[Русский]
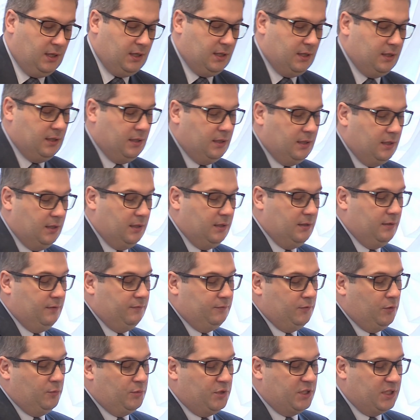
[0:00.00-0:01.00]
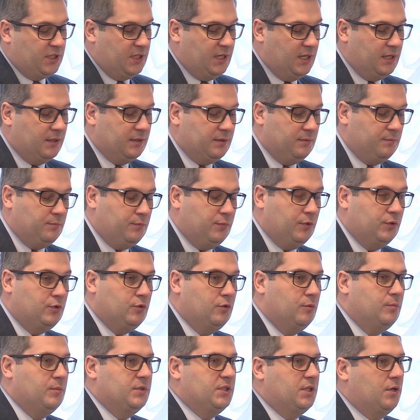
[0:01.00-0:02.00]
Э, в том числе
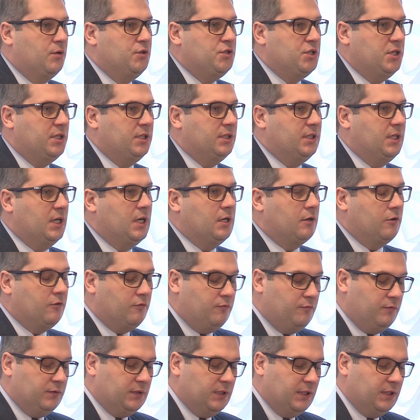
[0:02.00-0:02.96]
путем заключения договоров,